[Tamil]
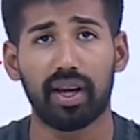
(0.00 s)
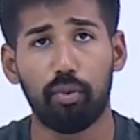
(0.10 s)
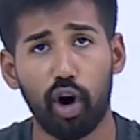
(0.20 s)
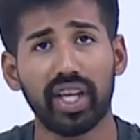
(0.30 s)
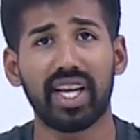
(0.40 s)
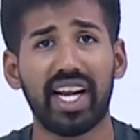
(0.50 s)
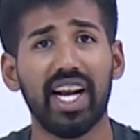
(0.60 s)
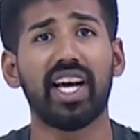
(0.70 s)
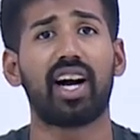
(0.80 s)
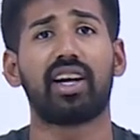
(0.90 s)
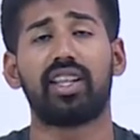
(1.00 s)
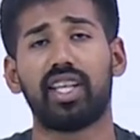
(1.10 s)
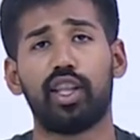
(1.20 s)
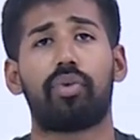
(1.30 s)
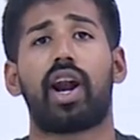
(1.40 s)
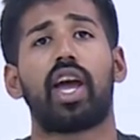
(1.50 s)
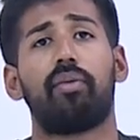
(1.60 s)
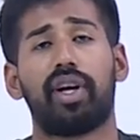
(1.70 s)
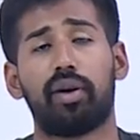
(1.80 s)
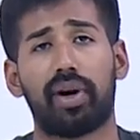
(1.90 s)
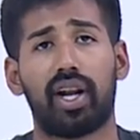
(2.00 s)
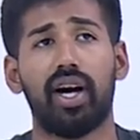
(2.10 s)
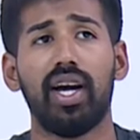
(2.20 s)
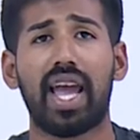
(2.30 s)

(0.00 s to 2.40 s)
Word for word: பாடி ஹீட் ஆக்கிறதுக்கு இந்த பிராணாயம் நீங்கள் பண்ணலாம்